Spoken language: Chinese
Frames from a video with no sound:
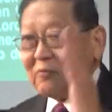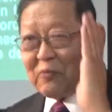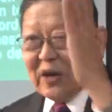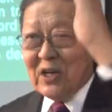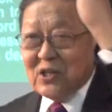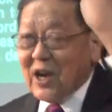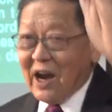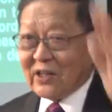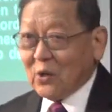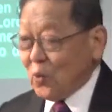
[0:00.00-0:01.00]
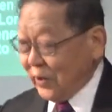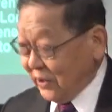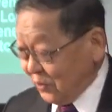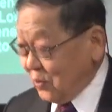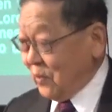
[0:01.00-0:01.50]
非常的稳
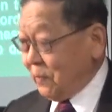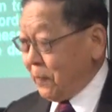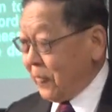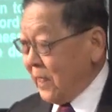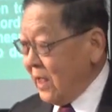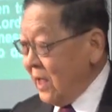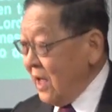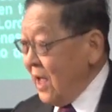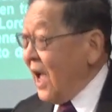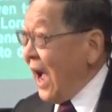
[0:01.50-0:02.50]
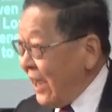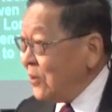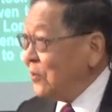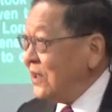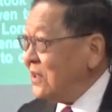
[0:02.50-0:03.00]
固。还
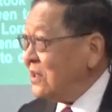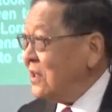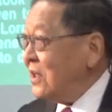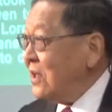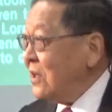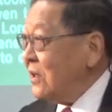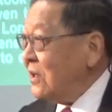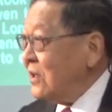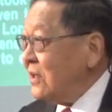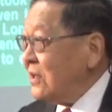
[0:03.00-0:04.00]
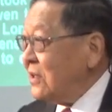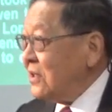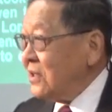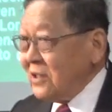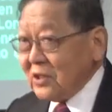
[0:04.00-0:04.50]
有呢，
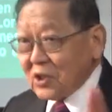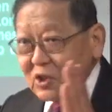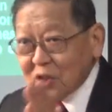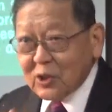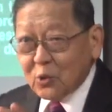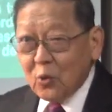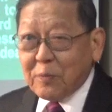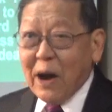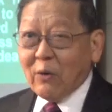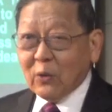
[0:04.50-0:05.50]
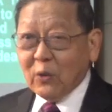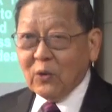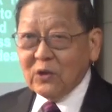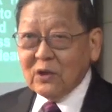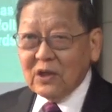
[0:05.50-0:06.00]
使徒保
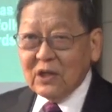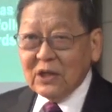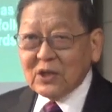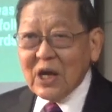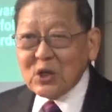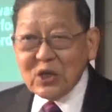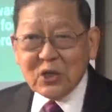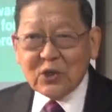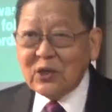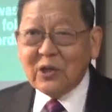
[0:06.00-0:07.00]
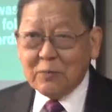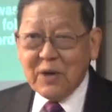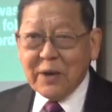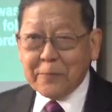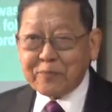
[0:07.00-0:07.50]
罗在圣经里
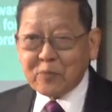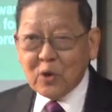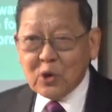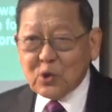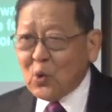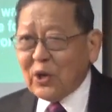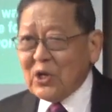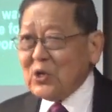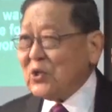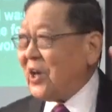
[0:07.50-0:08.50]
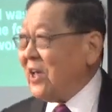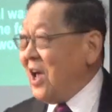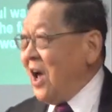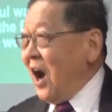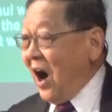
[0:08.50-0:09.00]
面说了一些
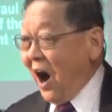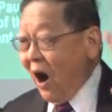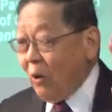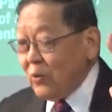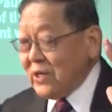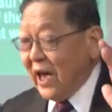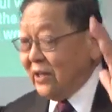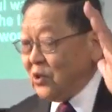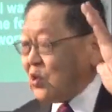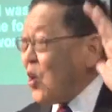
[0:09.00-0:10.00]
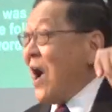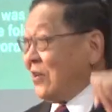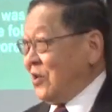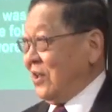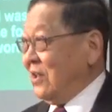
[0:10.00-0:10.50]
豪言壮
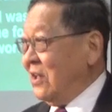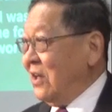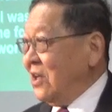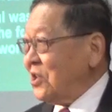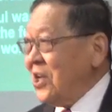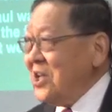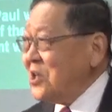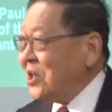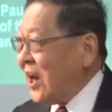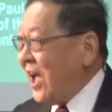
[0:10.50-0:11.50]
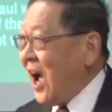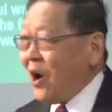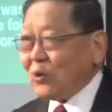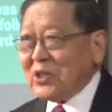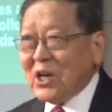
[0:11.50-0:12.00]
语，听起来
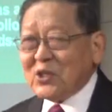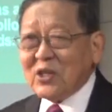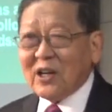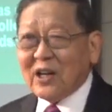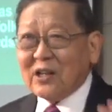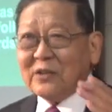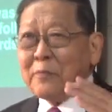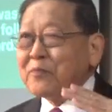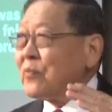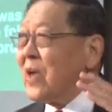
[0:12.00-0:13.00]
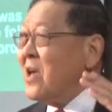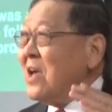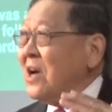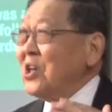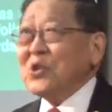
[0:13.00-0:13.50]
好像是很
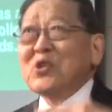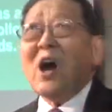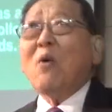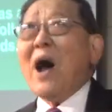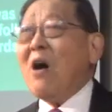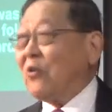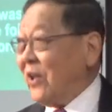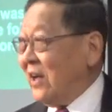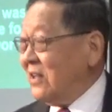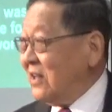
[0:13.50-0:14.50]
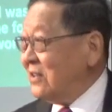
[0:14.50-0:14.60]
很骄傲的。